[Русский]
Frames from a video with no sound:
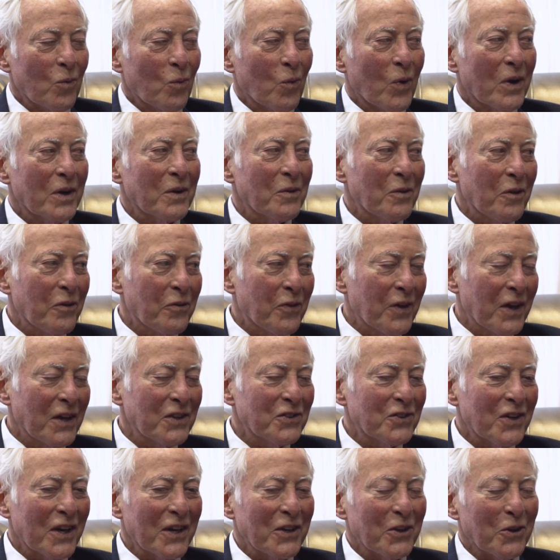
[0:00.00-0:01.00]
Один
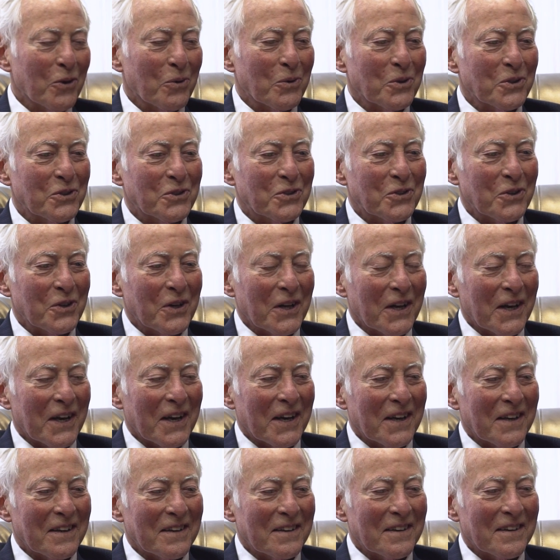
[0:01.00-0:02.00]
такой факт я заметил
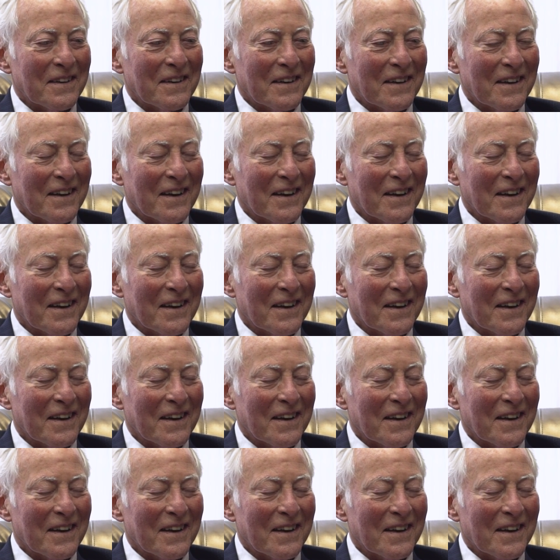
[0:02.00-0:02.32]
недавно.